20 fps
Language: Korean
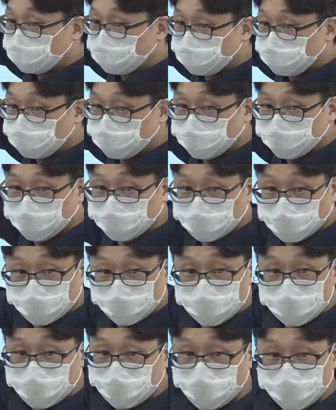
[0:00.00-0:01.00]

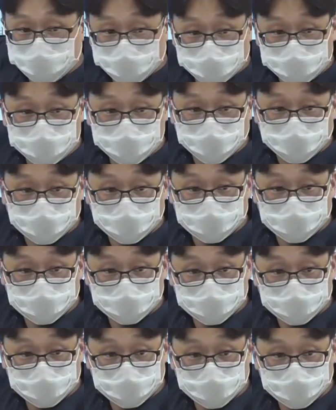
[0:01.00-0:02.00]
순서는 상관이 없죠.
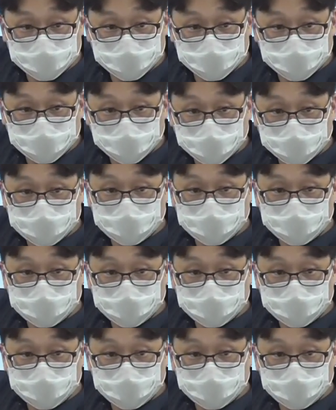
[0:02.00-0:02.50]
아,